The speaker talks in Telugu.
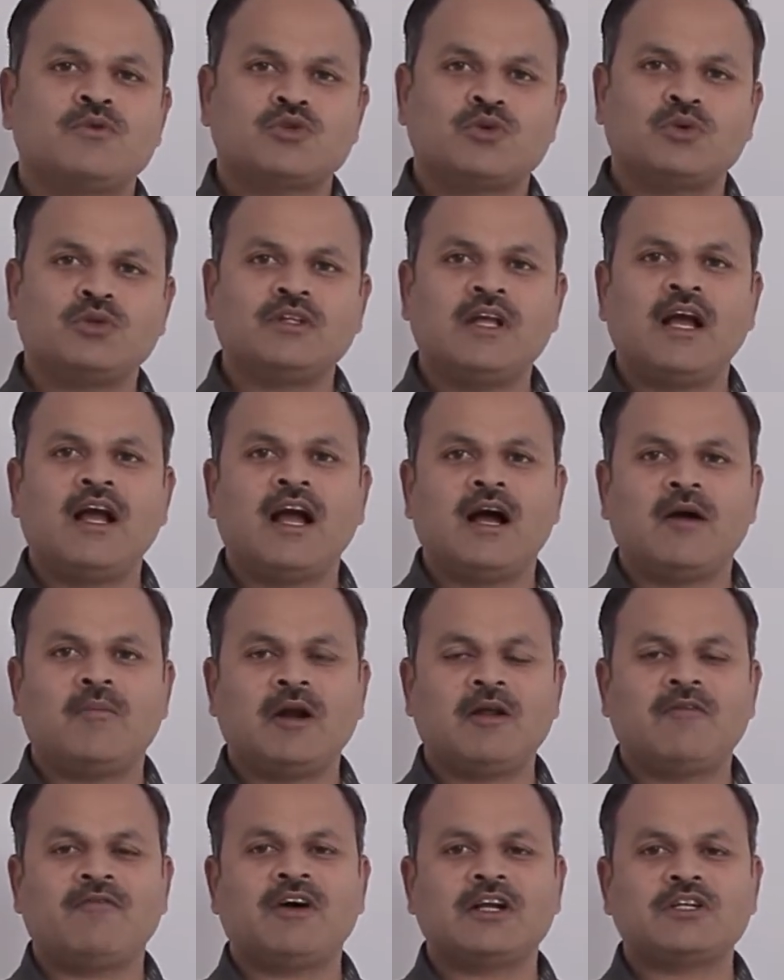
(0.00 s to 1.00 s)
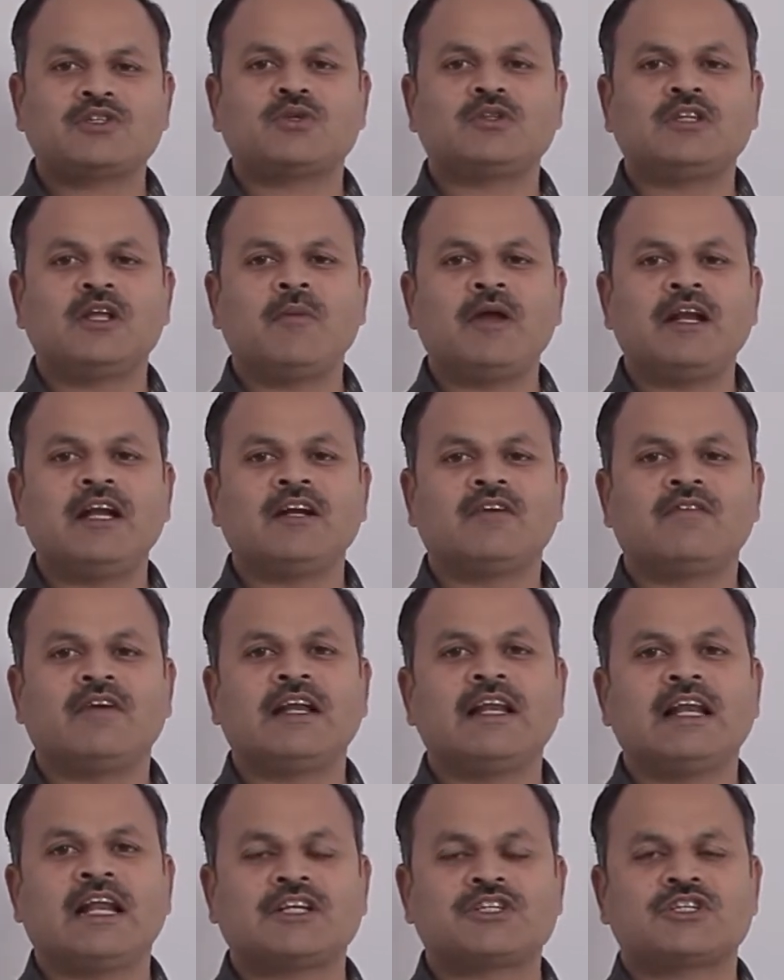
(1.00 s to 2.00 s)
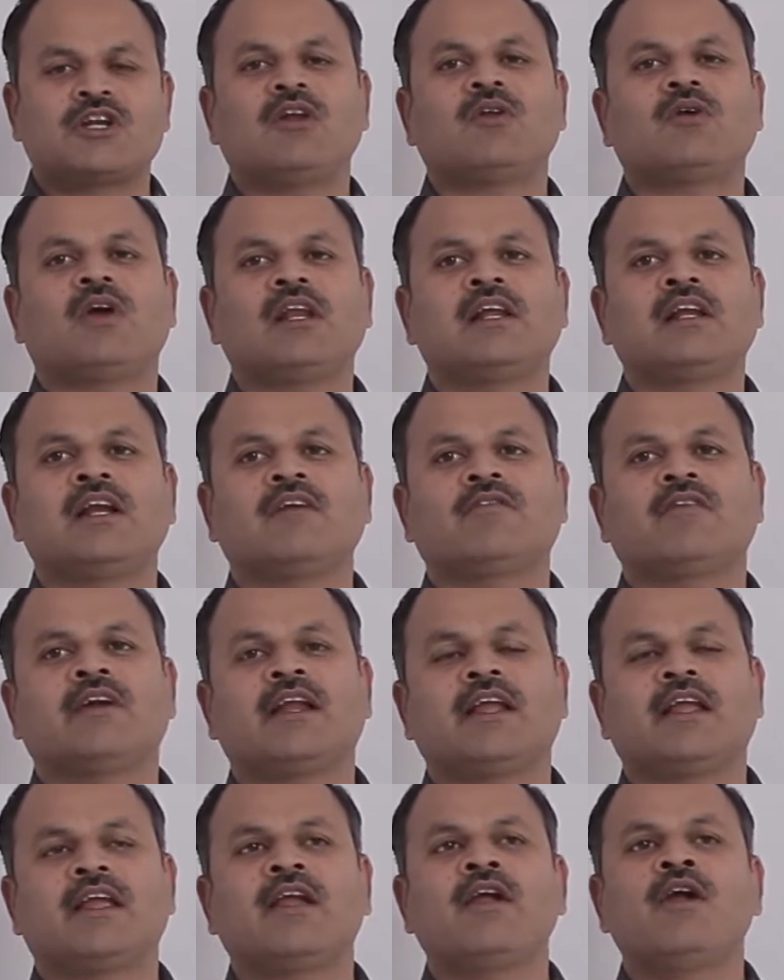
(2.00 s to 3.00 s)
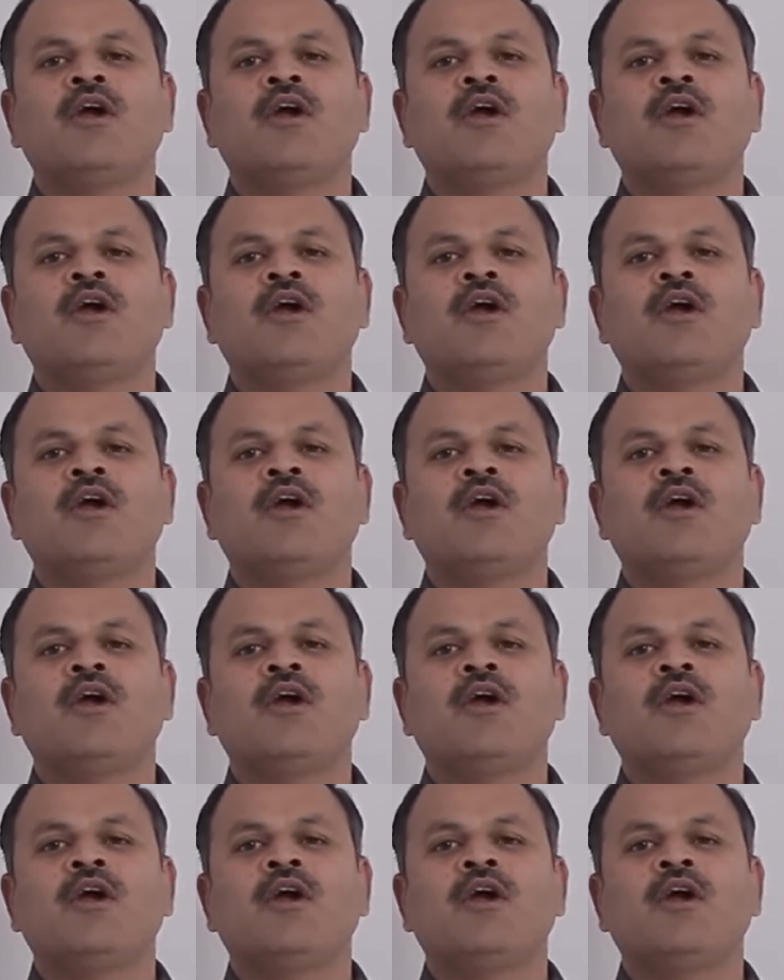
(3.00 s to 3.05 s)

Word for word: శుద్ధంగా మనం పరిశుద్ధమైనటువంటి లక్షణాలు కలిగినటువంటి